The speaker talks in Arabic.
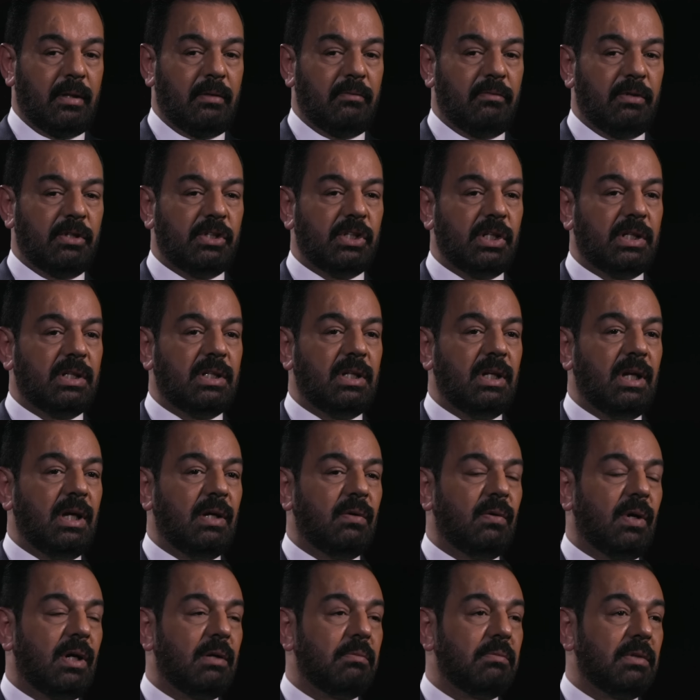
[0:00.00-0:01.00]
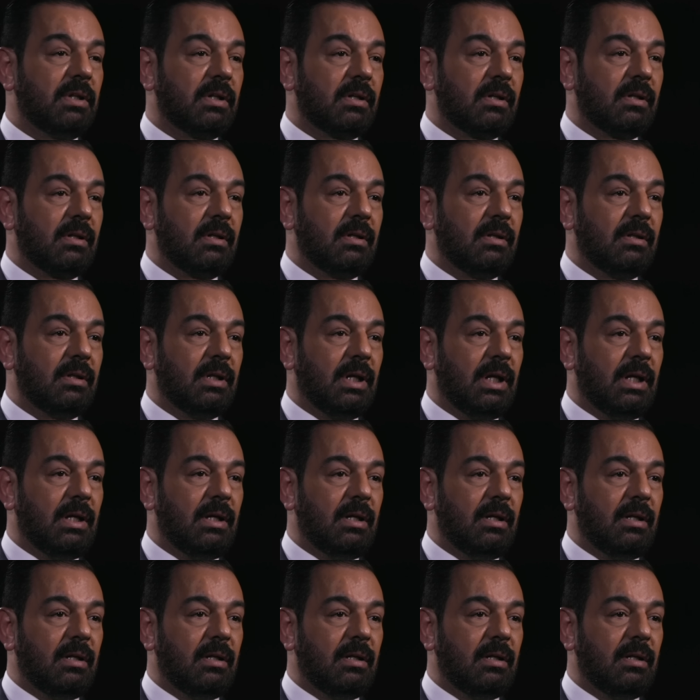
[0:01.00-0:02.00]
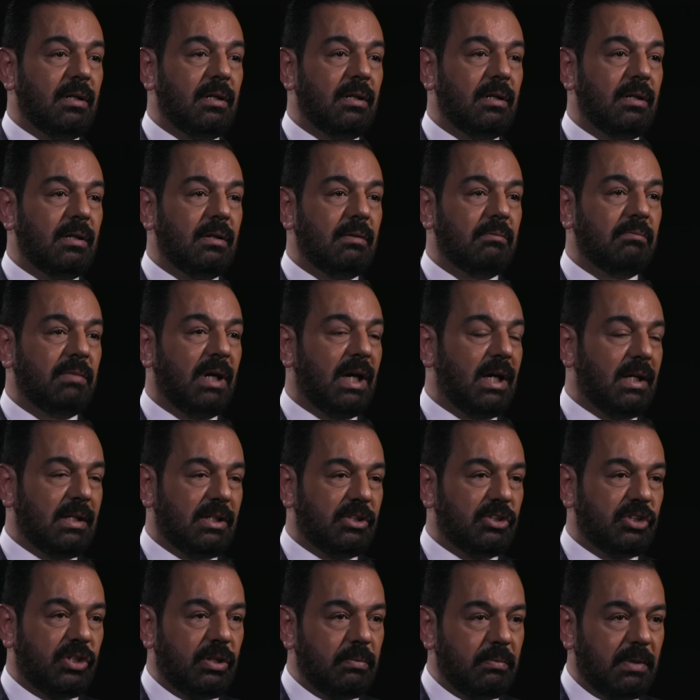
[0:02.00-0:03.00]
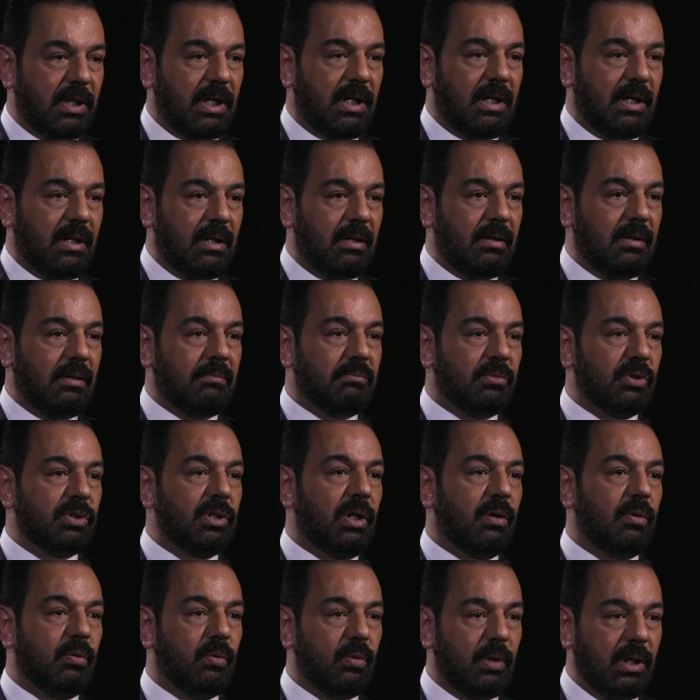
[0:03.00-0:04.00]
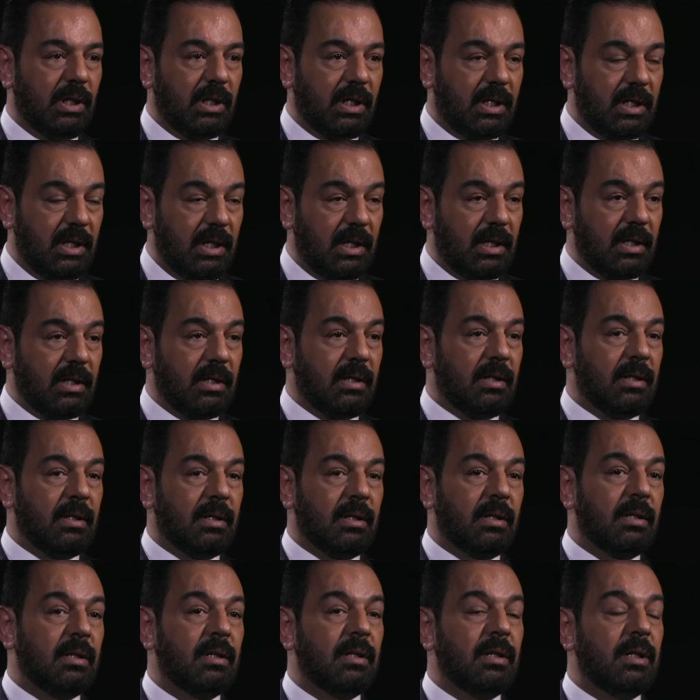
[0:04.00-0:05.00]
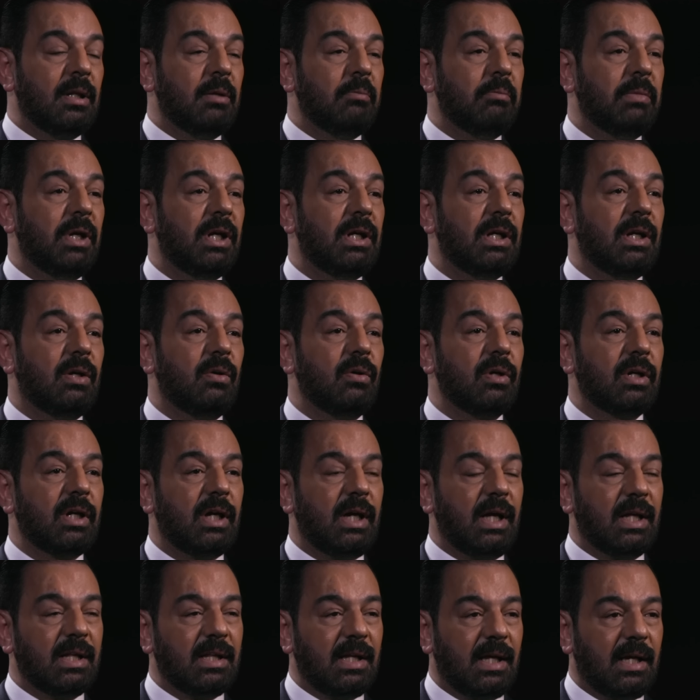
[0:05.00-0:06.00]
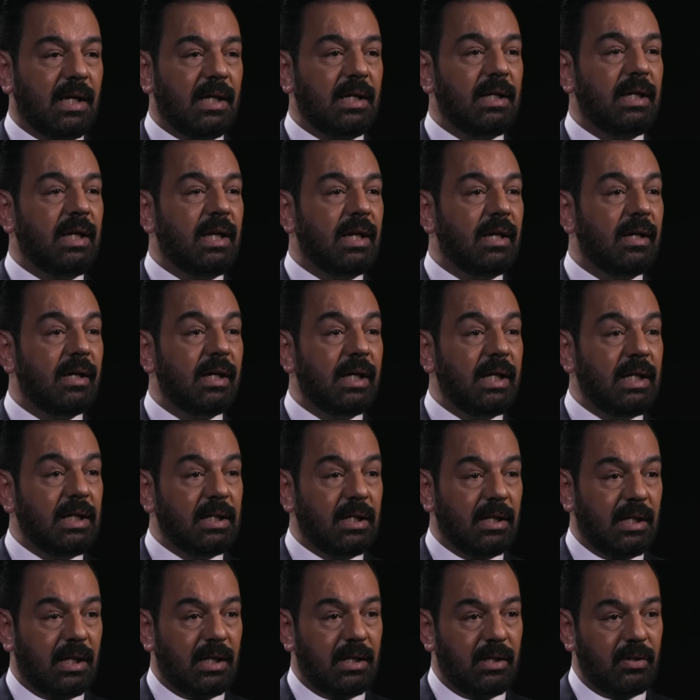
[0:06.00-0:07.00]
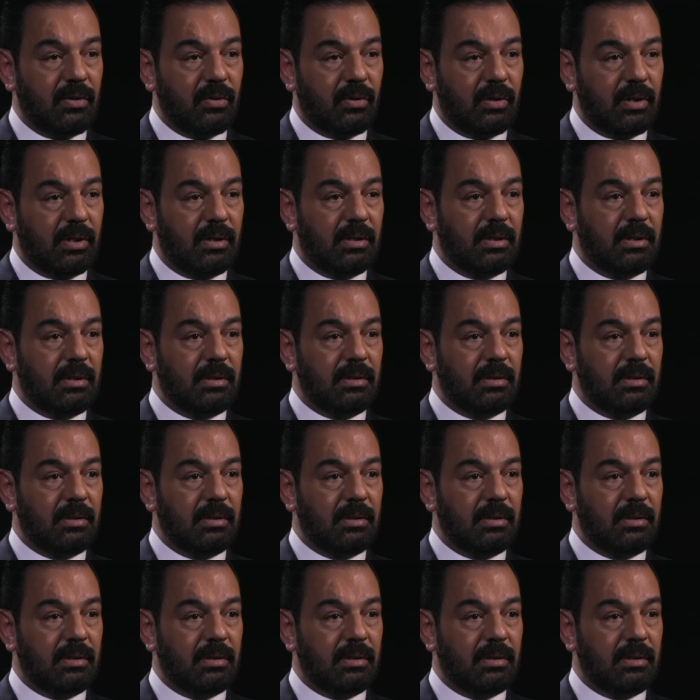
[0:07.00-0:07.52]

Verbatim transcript: فجت الأوامر يعني بعد اجتماع مطول كان بأنه القضاء نهائيا على دولة